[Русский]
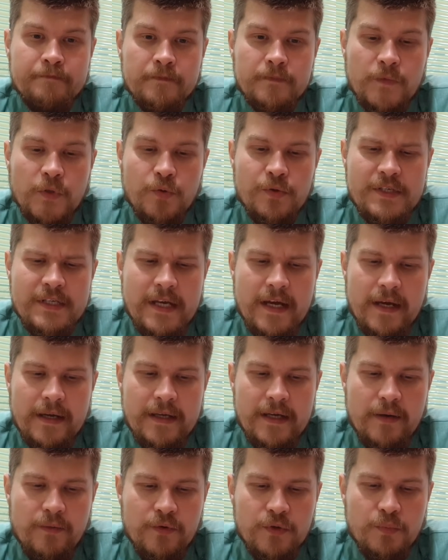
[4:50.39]
Друзья,
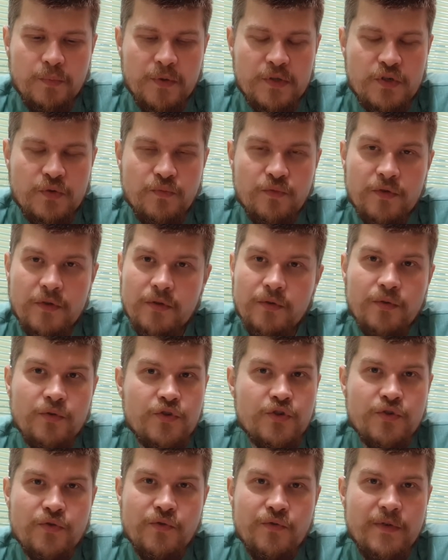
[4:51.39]
я вот почему-то
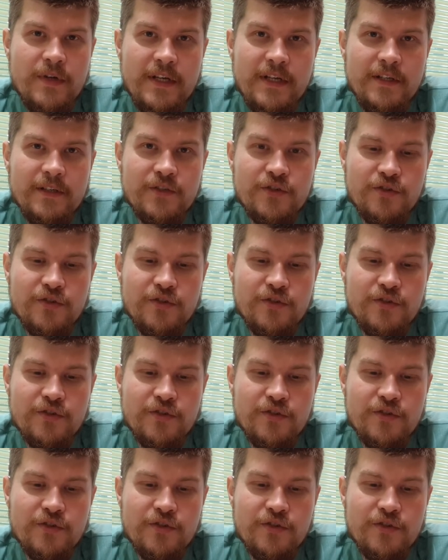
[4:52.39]
тоже уверен,